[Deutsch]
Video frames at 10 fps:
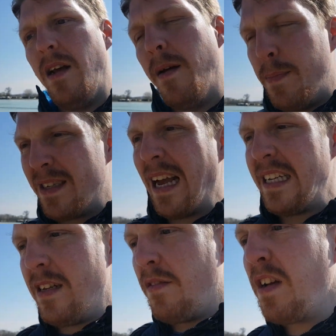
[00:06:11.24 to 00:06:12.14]
äh,
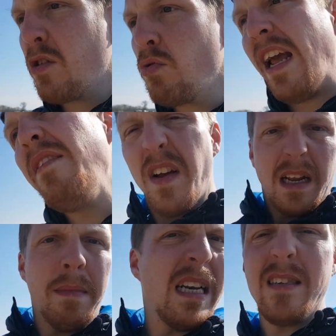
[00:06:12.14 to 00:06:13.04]
bezeichnet wird und
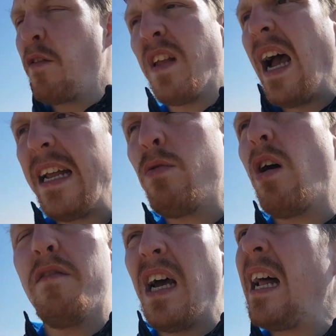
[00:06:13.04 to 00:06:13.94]
entweder man ist auf der einen
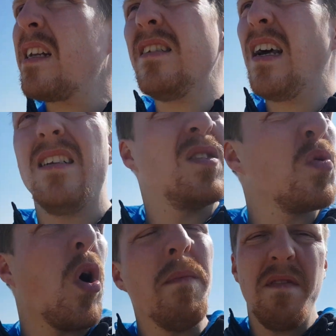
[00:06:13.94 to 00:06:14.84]
oder auf der anderen Seite. So
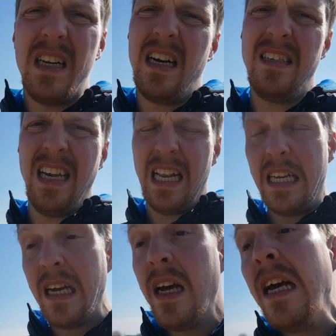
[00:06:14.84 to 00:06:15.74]
kommen wir
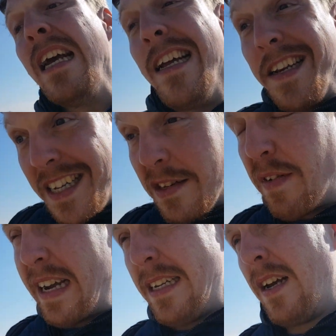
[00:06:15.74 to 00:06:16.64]
tatsächlich nicht
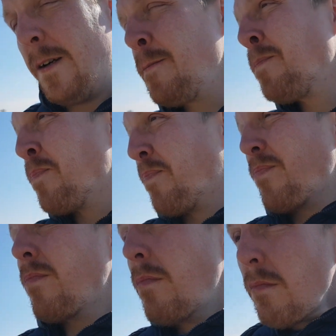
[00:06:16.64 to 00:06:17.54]
weiter.
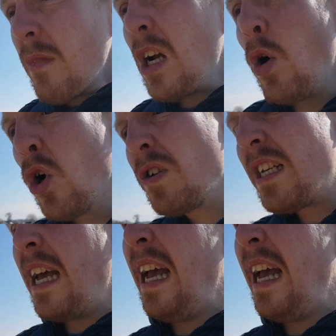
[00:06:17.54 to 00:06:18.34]
Und